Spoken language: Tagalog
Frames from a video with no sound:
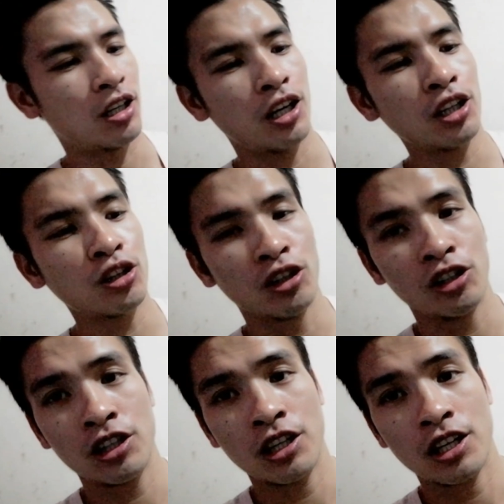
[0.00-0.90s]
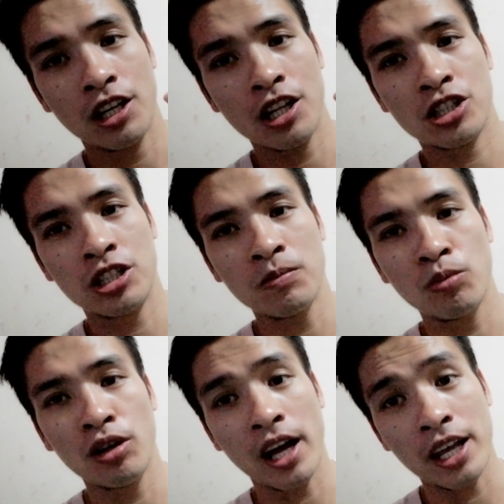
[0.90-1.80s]
Ito, it
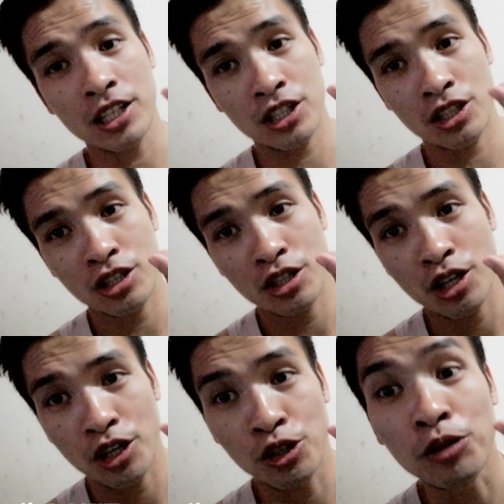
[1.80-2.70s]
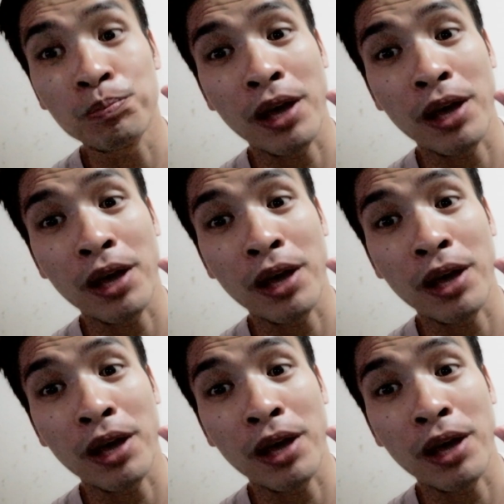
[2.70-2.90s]
symbolize your